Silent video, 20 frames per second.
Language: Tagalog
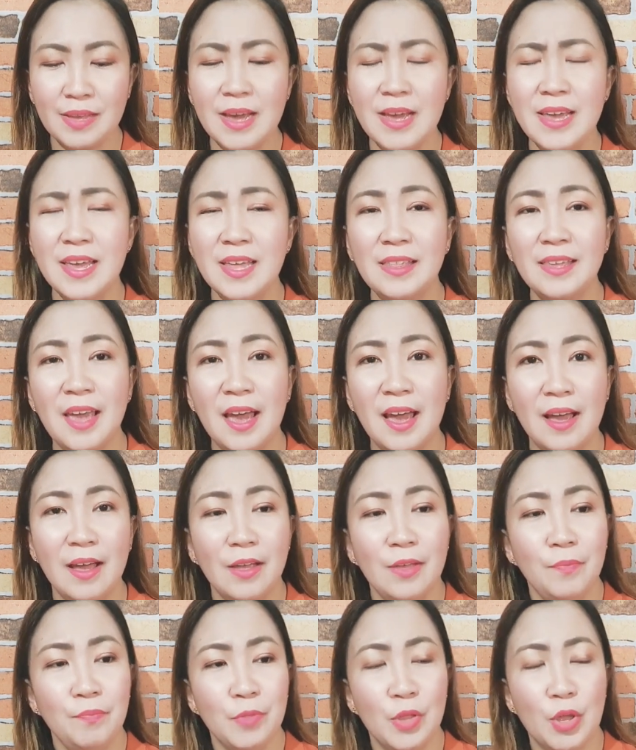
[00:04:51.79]
Ayan nga,
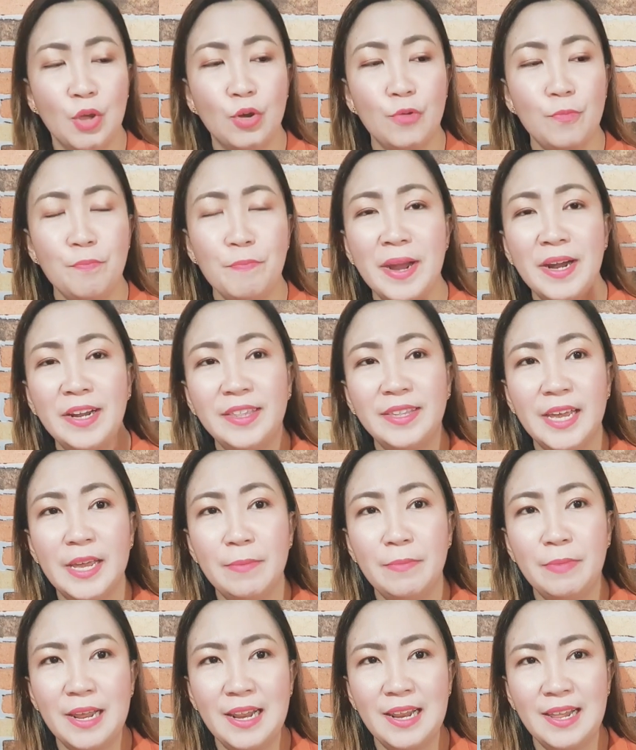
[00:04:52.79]
compared
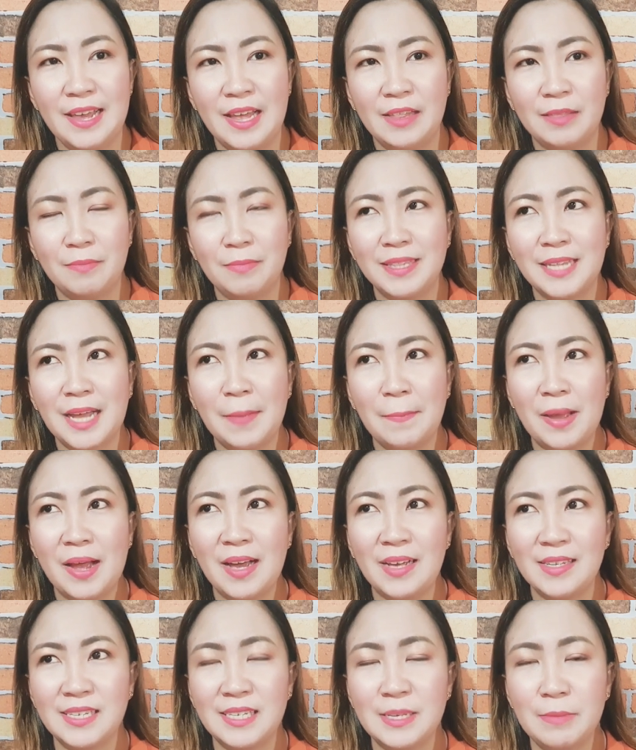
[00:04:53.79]
kay Brilliant,
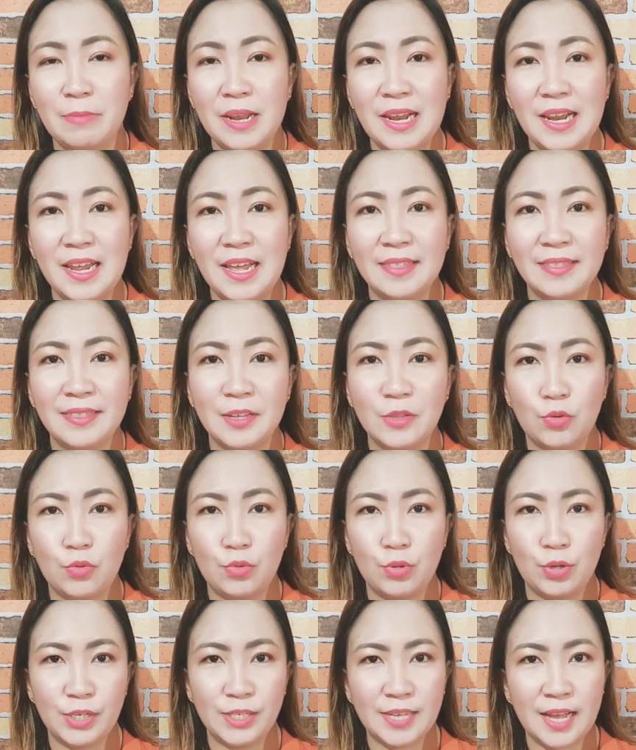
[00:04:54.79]
matapang kasi si Brilliant na
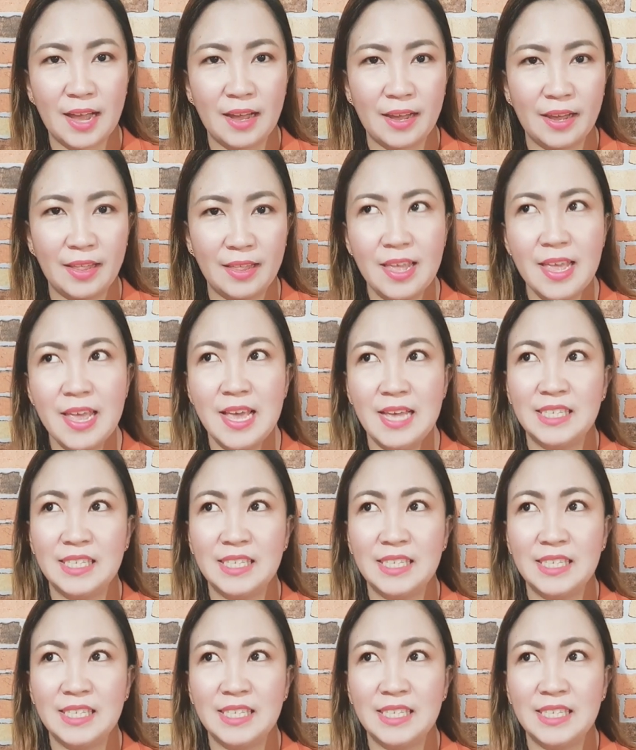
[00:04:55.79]
toner sa akin.